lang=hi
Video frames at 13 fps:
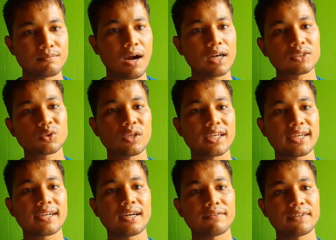मार्क्स को
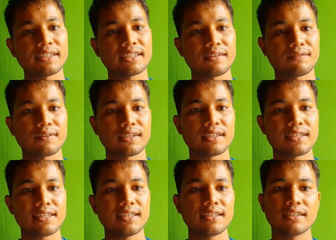लेके काफ़ी टफ है
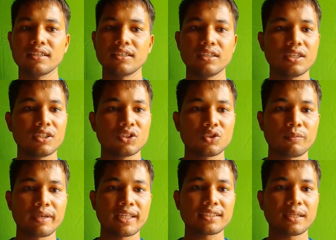ठीक है तो
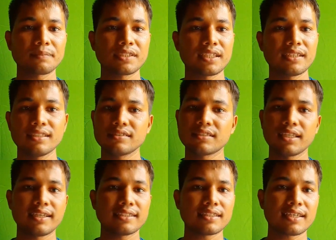मेरे हिसाब से इस
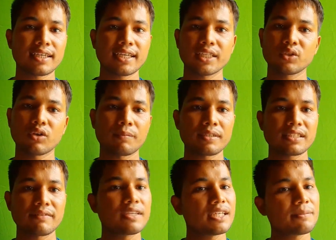तरीके से करेंगे तो आपके
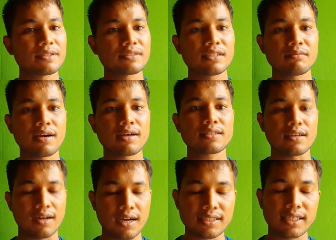सेवेंटी परसेंट मार्क्स
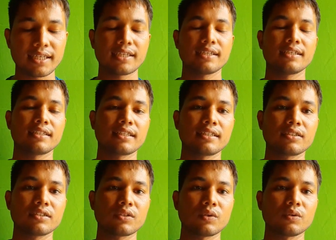आ जाएंगे
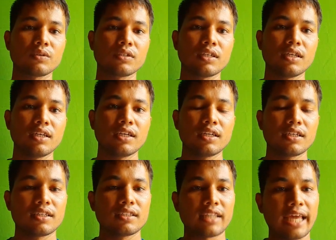सो
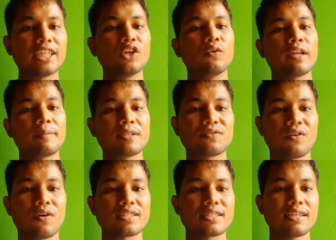थैंक यू वेरी मच
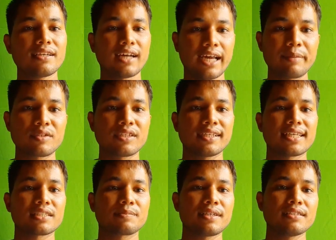फॉर वॉचिंग आई एम
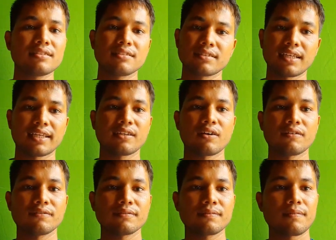सिटी एस्पिरेंट साइनिंग
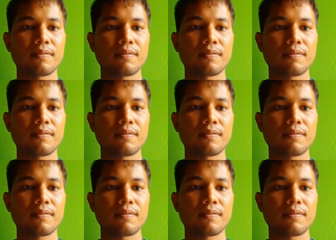ऑफ